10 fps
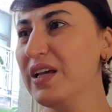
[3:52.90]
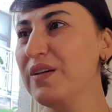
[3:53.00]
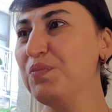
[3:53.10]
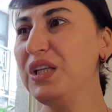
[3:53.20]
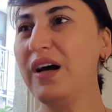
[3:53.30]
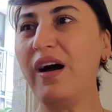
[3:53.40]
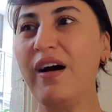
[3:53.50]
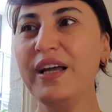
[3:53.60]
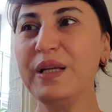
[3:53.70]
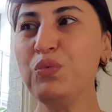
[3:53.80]
Bir de
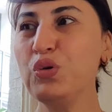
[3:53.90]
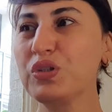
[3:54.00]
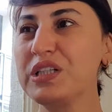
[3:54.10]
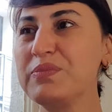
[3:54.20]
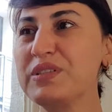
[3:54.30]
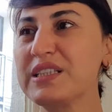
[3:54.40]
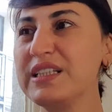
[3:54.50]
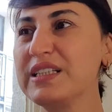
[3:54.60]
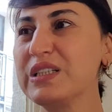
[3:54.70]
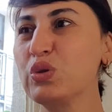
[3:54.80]
aile büyüklerimizle
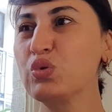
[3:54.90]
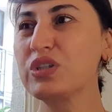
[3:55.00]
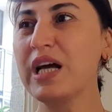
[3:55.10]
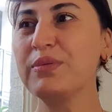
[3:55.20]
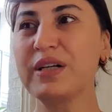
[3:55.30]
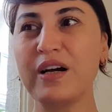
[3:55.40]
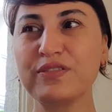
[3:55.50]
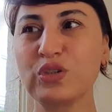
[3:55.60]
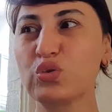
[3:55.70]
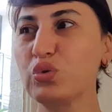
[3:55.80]
ilgili güzel bir
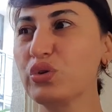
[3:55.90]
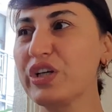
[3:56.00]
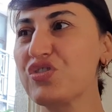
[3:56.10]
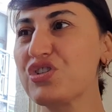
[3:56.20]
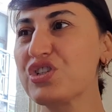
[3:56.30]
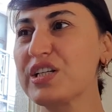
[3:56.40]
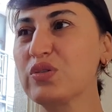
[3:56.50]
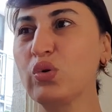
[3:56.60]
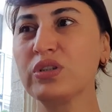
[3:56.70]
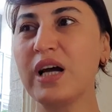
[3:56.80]
hafta sonu geçireceğiz.
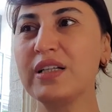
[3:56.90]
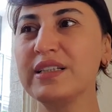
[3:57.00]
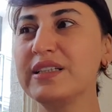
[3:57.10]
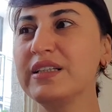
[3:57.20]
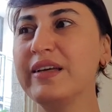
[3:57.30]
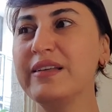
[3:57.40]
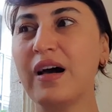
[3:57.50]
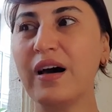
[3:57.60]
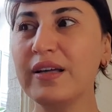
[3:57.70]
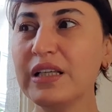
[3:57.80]
Onlarla ilgili
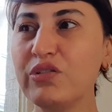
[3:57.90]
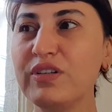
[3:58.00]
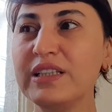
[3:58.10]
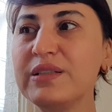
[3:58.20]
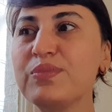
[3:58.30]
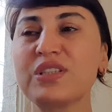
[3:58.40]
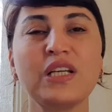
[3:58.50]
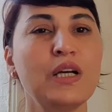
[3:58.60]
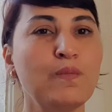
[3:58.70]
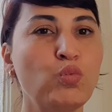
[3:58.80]
hedeflediğimiz
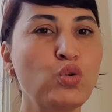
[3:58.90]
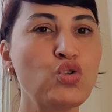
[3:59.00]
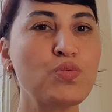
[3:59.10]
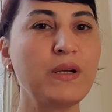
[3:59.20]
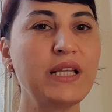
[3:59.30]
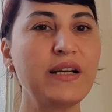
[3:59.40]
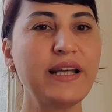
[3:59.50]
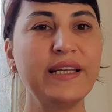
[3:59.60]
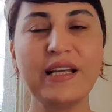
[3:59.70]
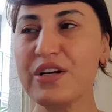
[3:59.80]
buluşmalar
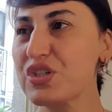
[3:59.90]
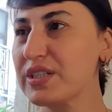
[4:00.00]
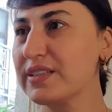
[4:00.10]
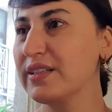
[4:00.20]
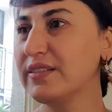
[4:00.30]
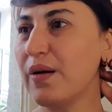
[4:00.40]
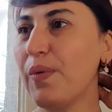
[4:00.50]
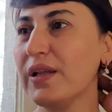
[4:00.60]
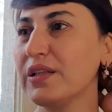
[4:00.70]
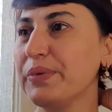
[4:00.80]
enerjinize tam
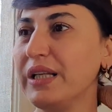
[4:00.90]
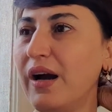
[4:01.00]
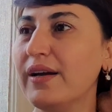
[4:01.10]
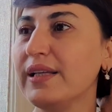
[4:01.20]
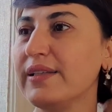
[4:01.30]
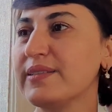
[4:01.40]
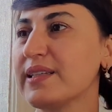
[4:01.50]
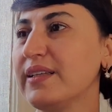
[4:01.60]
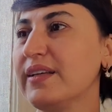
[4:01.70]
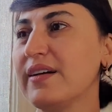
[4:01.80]
anlamıyla
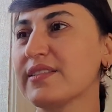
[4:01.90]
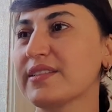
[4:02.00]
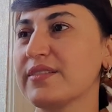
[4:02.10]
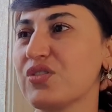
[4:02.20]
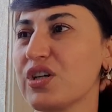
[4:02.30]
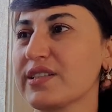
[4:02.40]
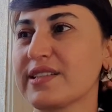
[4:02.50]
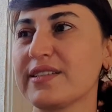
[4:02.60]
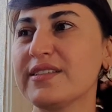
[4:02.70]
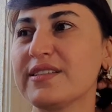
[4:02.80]
ailenize de
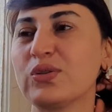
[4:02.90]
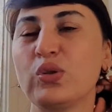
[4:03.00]
yansıtacaksınız